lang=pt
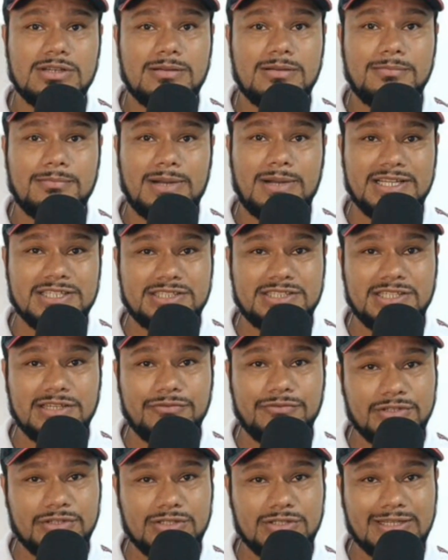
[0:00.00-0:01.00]
Mas
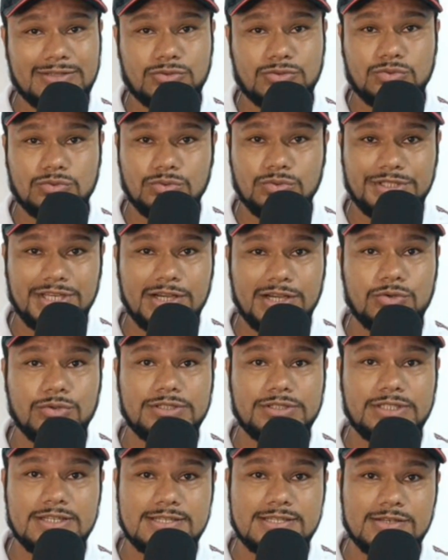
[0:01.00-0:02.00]
devido a tudo o que
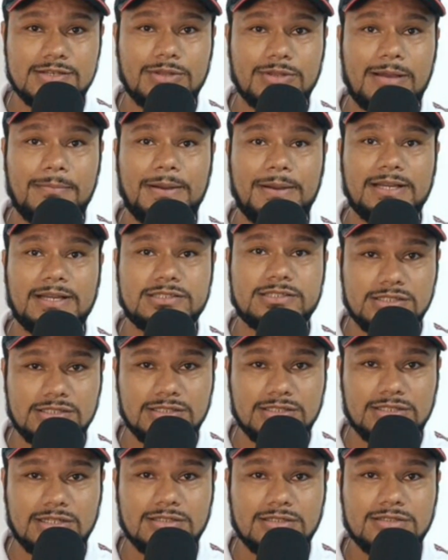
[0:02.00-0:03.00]
aconteceu na
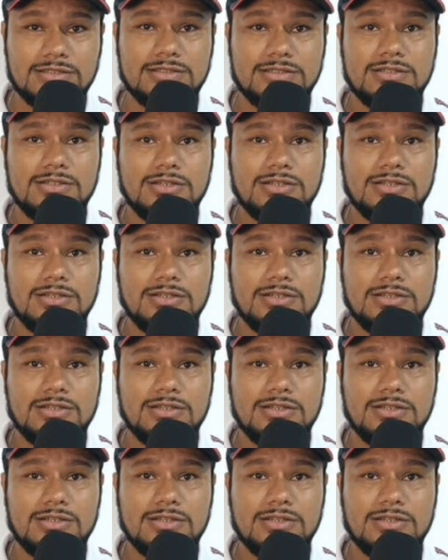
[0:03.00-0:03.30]
partida,